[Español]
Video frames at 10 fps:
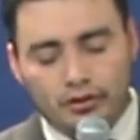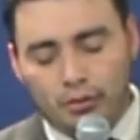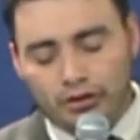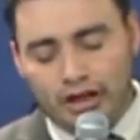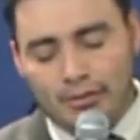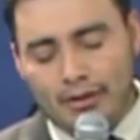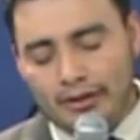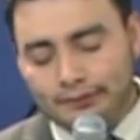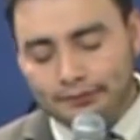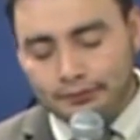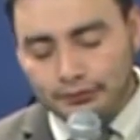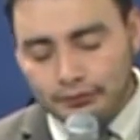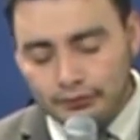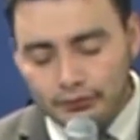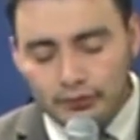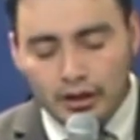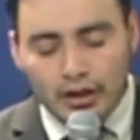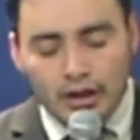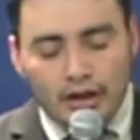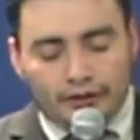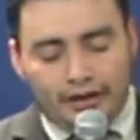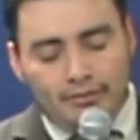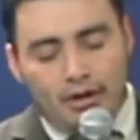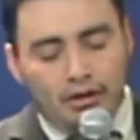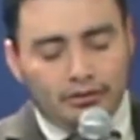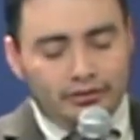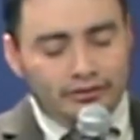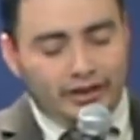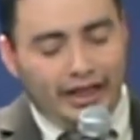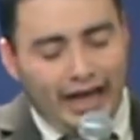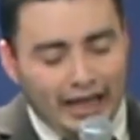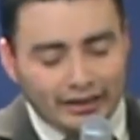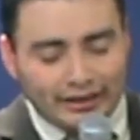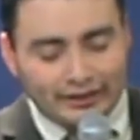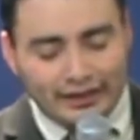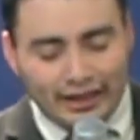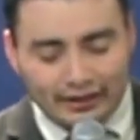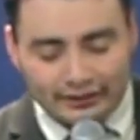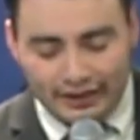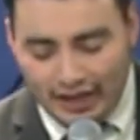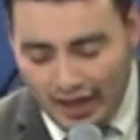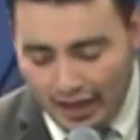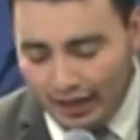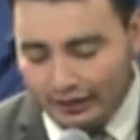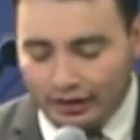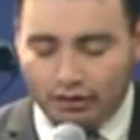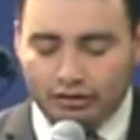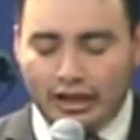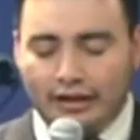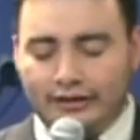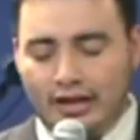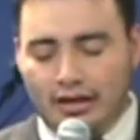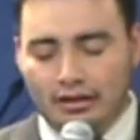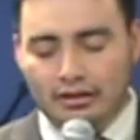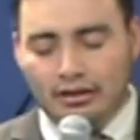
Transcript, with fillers: ¿cómo se llamaba? Simón, que antes ejercía, ¿qué cosa ejercía?